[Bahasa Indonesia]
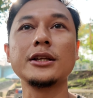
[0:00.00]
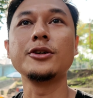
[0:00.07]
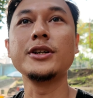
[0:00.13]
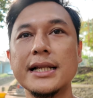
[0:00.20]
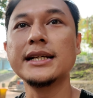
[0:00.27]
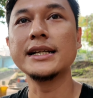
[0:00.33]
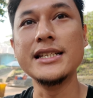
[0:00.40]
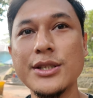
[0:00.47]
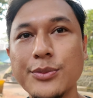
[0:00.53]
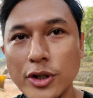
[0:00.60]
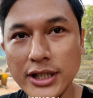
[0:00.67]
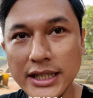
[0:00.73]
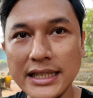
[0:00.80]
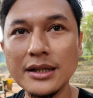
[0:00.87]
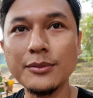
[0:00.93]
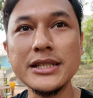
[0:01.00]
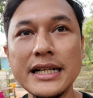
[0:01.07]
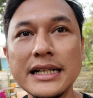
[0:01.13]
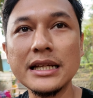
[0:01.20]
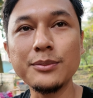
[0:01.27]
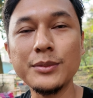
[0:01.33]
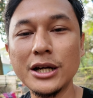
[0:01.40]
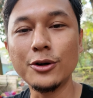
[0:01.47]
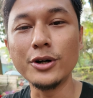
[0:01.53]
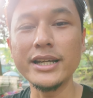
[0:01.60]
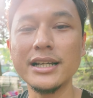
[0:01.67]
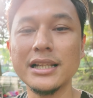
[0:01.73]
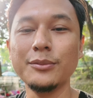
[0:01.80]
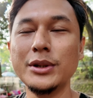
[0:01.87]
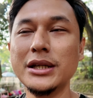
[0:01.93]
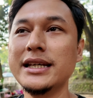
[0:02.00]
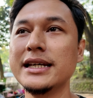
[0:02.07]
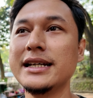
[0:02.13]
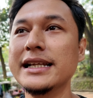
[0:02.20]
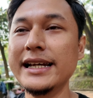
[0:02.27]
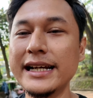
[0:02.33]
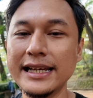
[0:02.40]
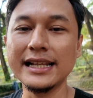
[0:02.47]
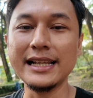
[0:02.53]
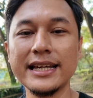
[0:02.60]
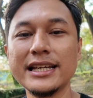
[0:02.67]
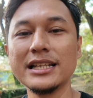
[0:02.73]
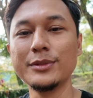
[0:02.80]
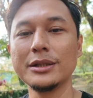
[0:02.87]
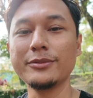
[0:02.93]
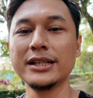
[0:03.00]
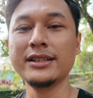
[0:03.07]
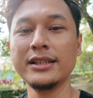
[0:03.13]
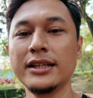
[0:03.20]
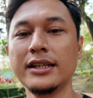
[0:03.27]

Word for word: satunya lagi. Semoga kita bisa ngeliat biawak yang lebih gede-gede lagi teman-teman.